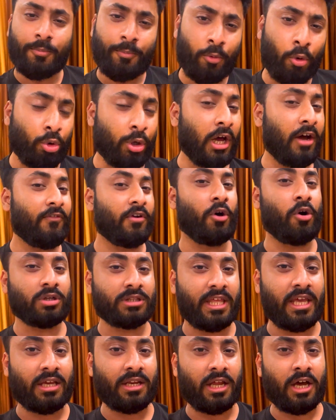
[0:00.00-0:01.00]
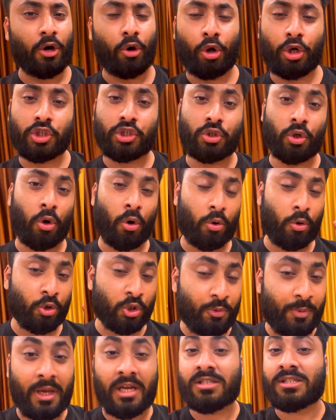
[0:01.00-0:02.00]
पूरा व्लॉग देखना और जो
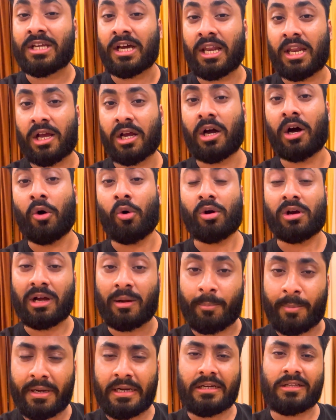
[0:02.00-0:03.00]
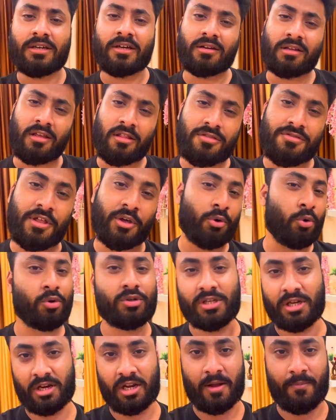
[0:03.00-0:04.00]
कुछ भी अच्छा लगा हो कमेंट करके ज़रूर
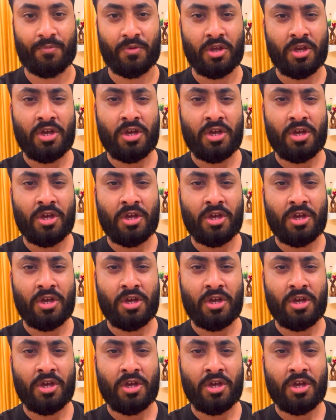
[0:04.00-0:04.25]
जाना